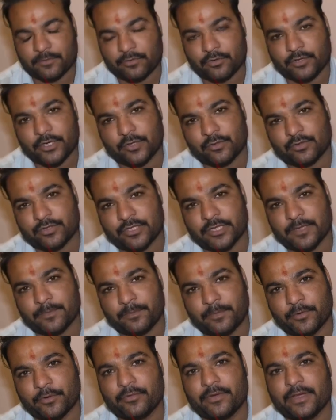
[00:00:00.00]
उन्होंने कुछ दिन
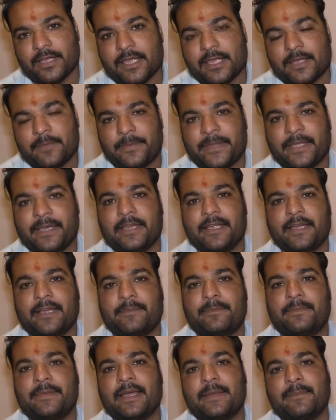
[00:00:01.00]
पूर्व फिर
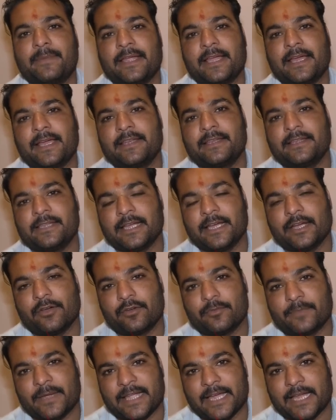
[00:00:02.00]
अपना बयान दिया
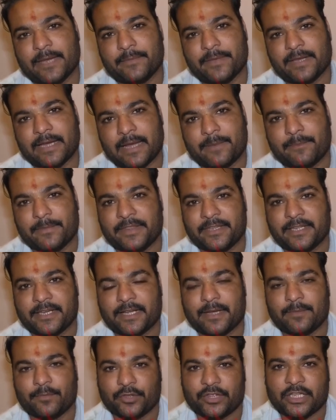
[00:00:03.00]
और बयान में राम मंदिर
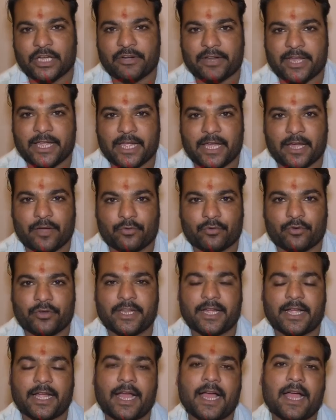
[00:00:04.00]
का मुद्दा उठाया
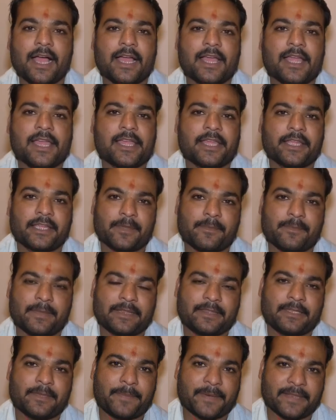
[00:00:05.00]
उन्होंने कहा कि
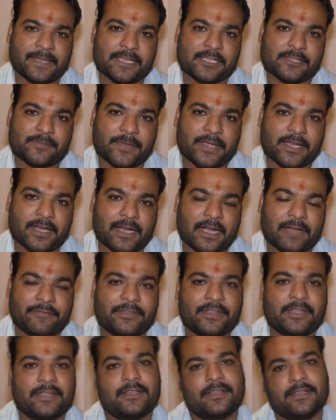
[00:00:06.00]
मध्य प्रदेश में
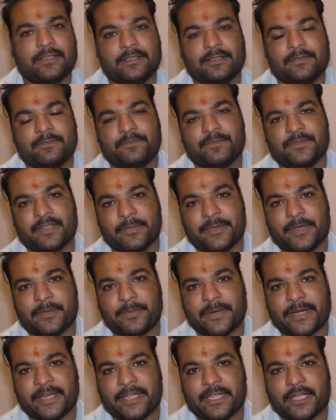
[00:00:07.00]
काफ़ी
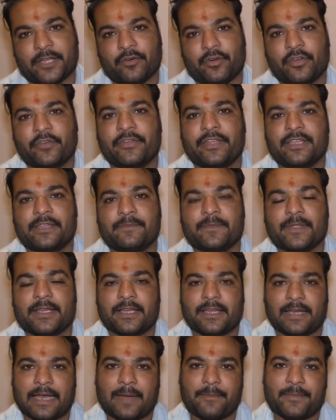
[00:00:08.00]
ज़मीन पड़ी है और वे
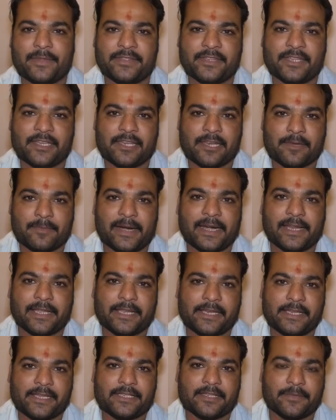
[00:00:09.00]
राम मंदिर निर्माण
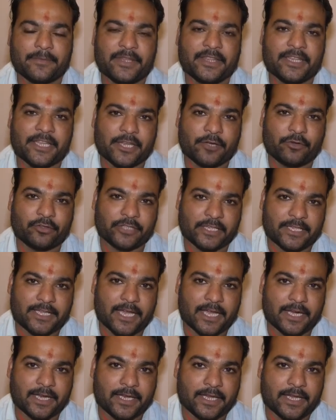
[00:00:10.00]
के लिए ज़मीन देने को
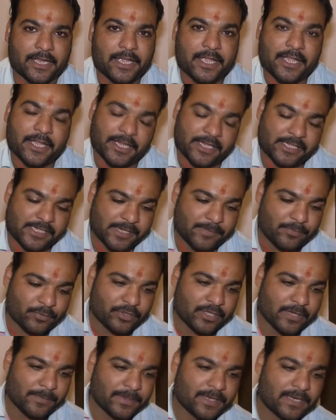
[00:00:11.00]
तैयार हैं इसी
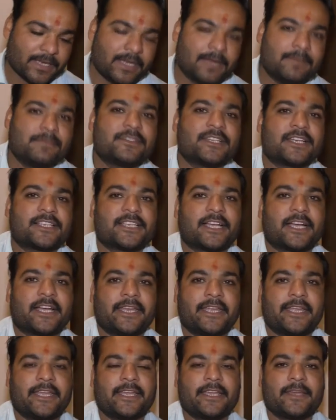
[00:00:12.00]
मुद्दे पर हम चर्चा
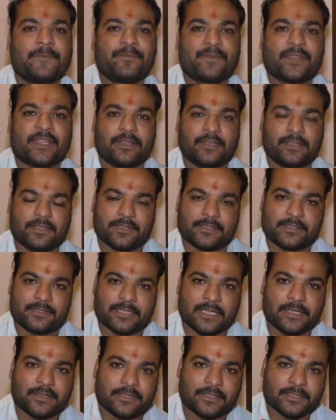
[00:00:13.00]
करेंगे
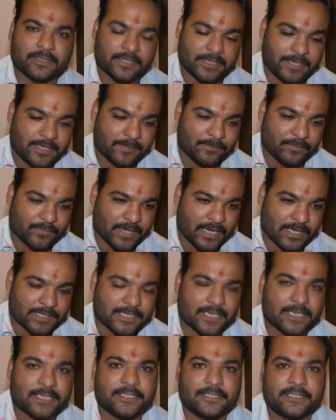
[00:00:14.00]
संत श्री
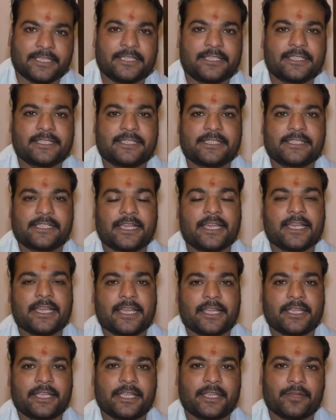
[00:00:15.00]
आचार्य जितेंद्र जी से
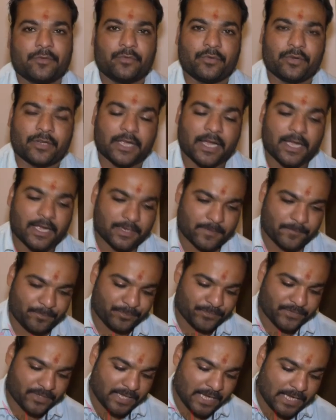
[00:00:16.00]
कि उनका
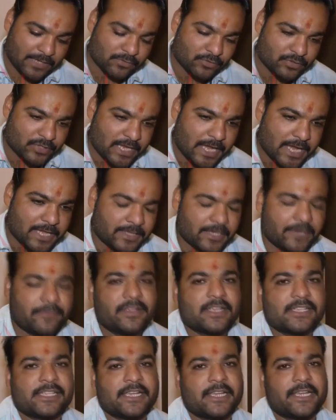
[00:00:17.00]
क्या सोचना है
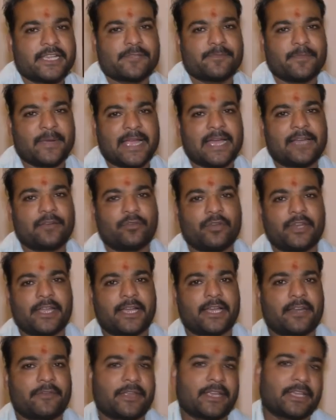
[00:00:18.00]
दिग्विजय सिंह के इस बयान को
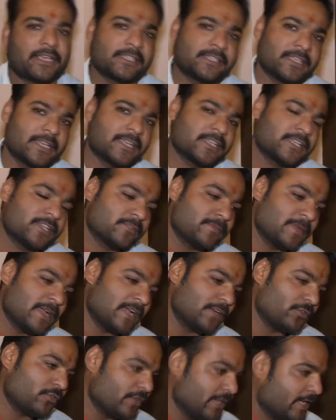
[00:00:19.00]
लेकर वे किस तरह से इस
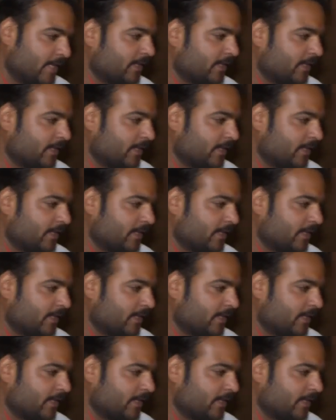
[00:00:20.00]
बयान को